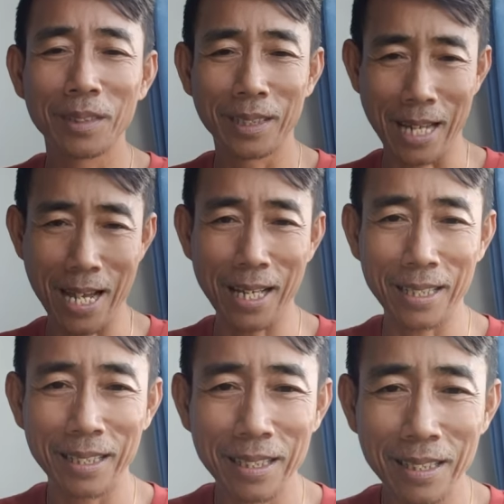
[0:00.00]
นะฮะ
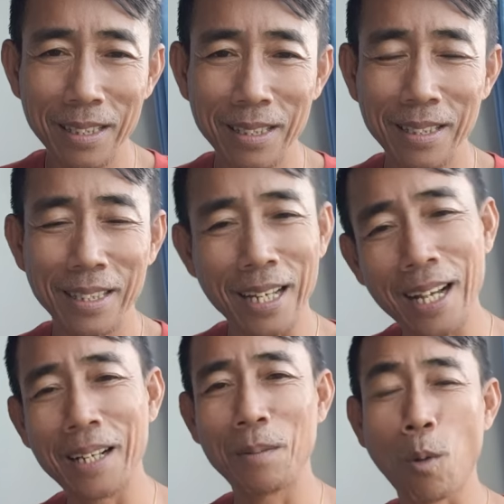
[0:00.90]
นะฮะ
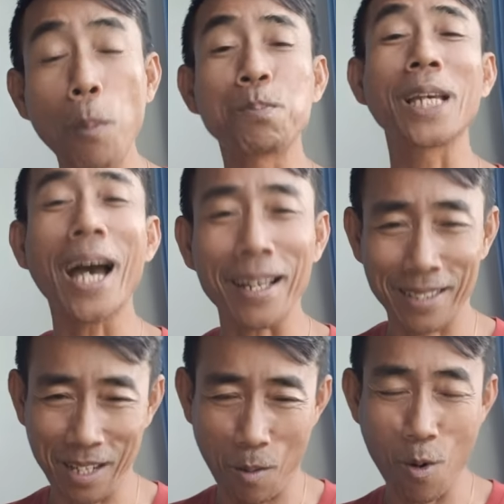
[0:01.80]
ภพชาติ
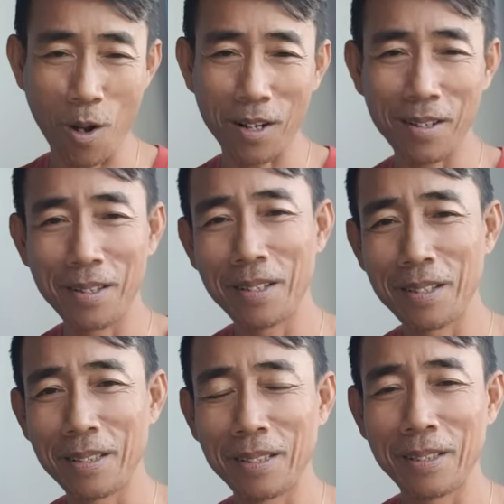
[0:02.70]
ที่เขาบอก
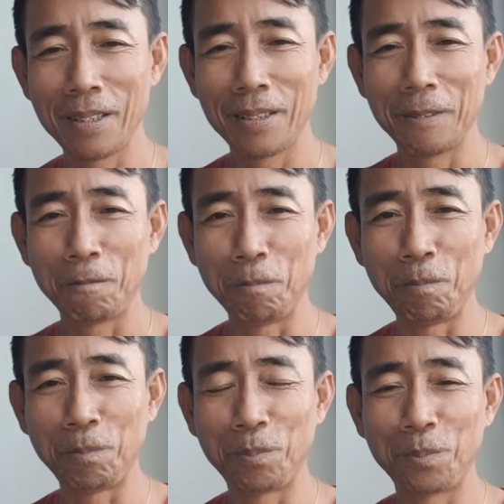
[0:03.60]
อืม